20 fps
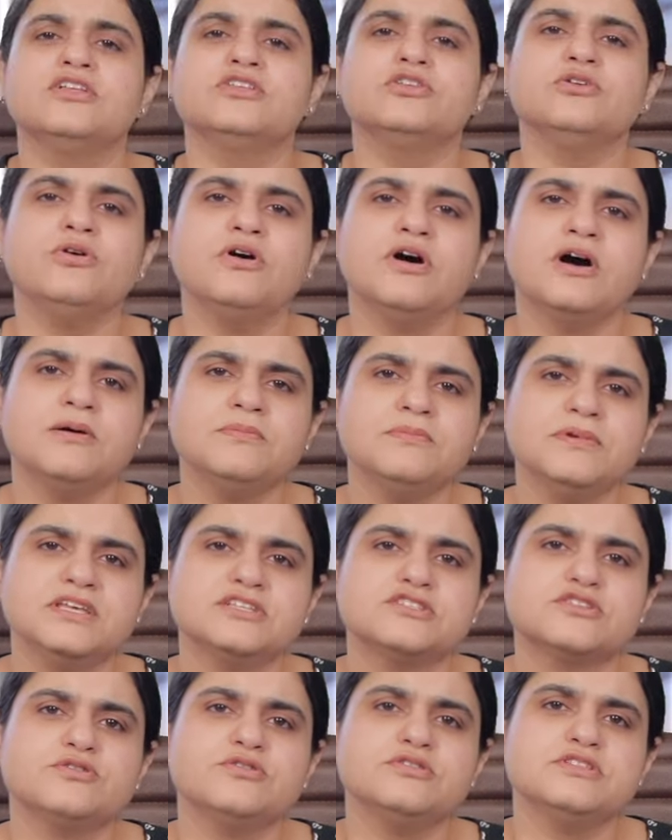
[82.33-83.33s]
तो हम
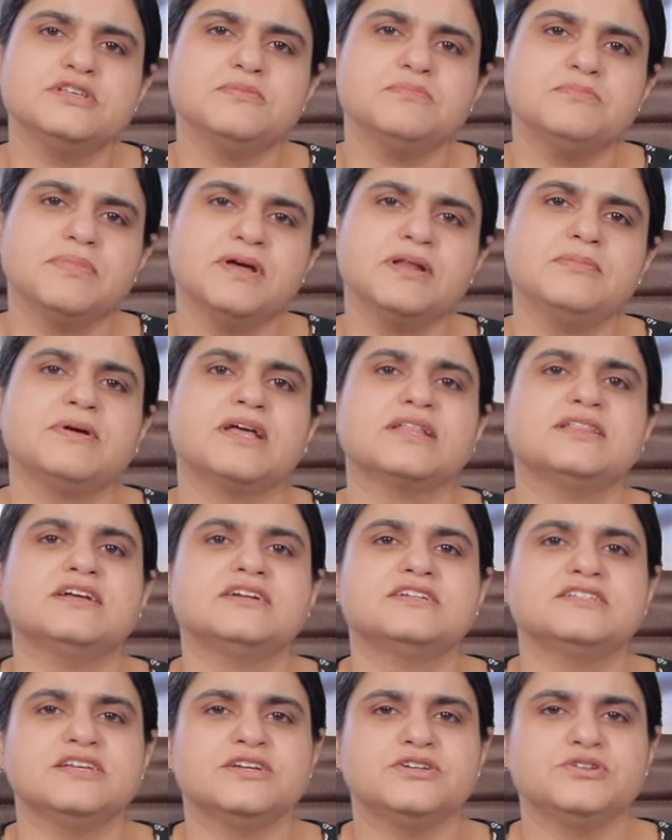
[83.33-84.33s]
इसको सिंपल
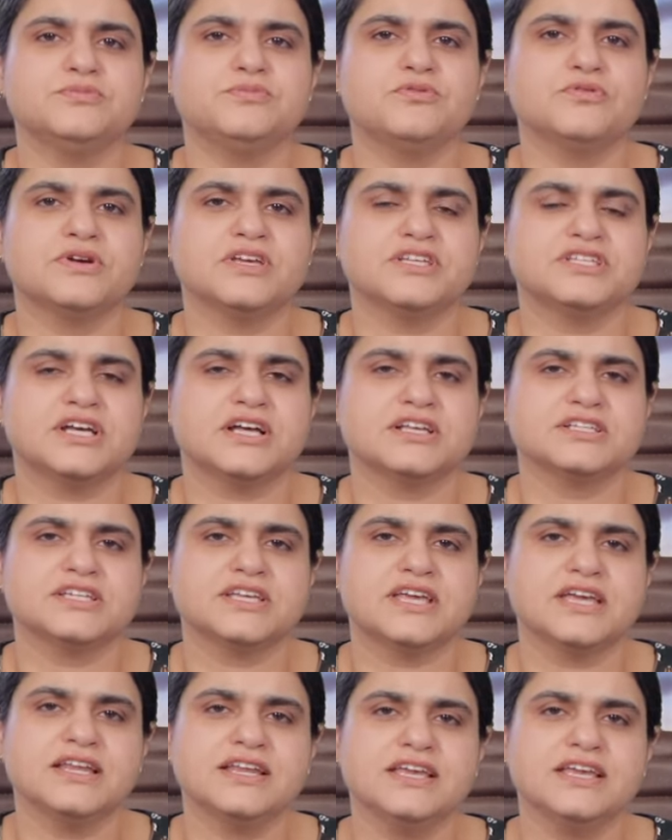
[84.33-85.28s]
मेथड से ट्यूबों की जांच के